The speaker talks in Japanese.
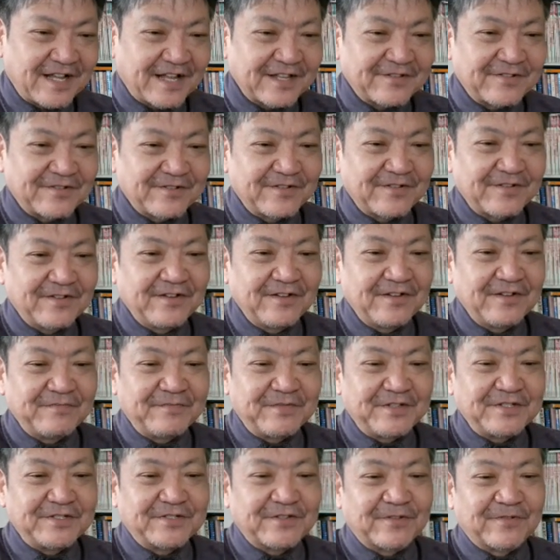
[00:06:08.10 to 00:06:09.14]
あの
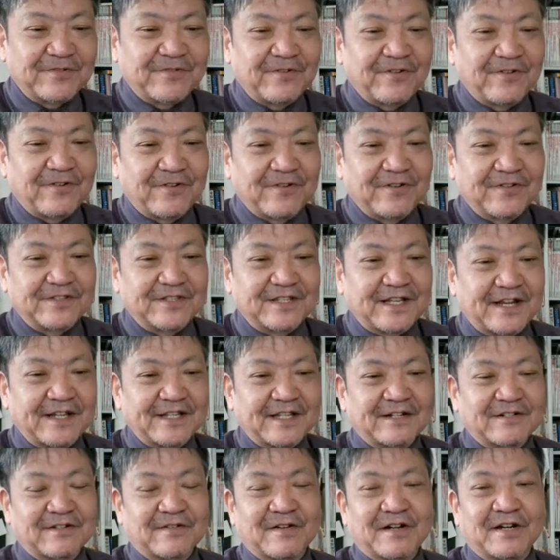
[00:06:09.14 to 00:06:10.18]
民主党の候補、誰
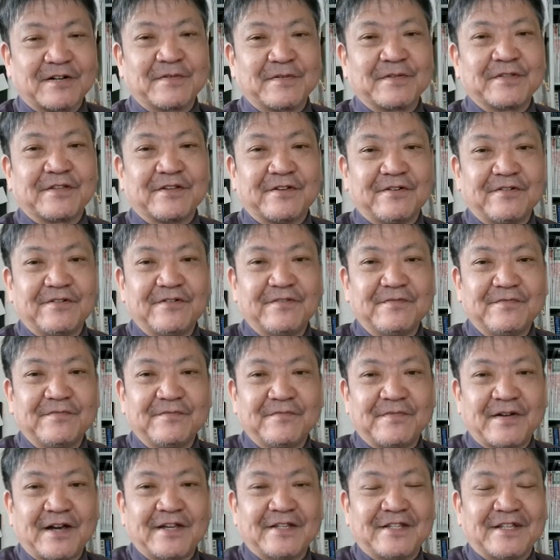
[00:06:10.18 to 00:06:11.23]
になるか分かりませんよ、
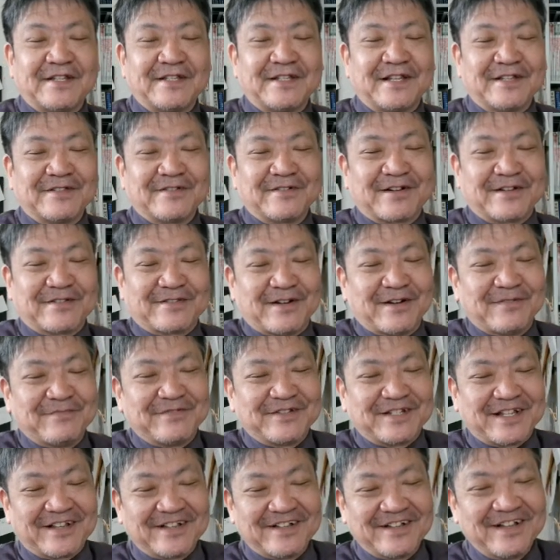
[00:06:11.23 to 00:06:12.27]
バイデンになるのか、
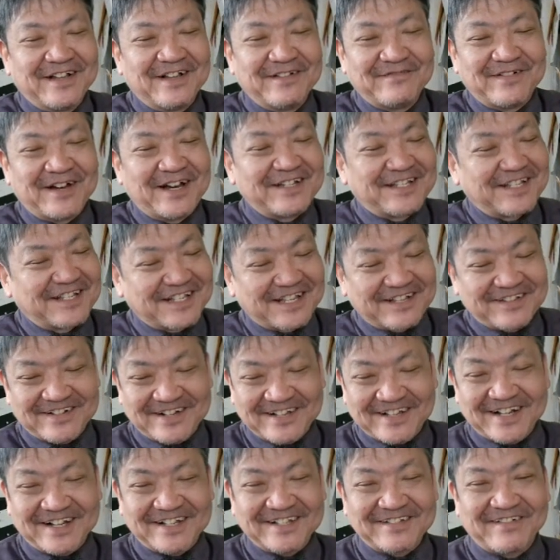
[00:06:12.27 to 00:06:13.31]
トランプになるバイデンになる
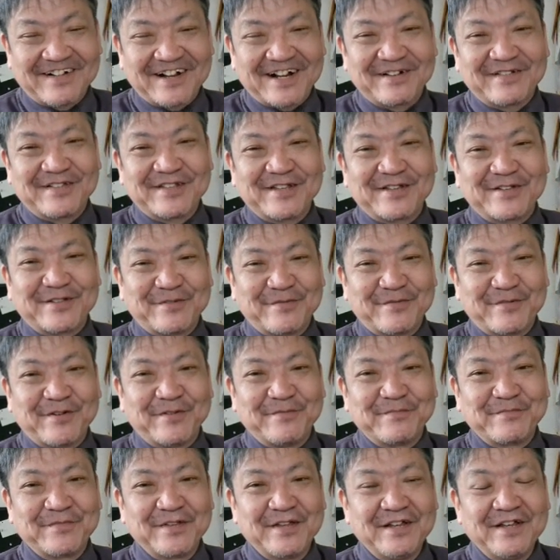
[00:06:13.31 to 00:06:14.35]
のかなんかで分かりませんけども、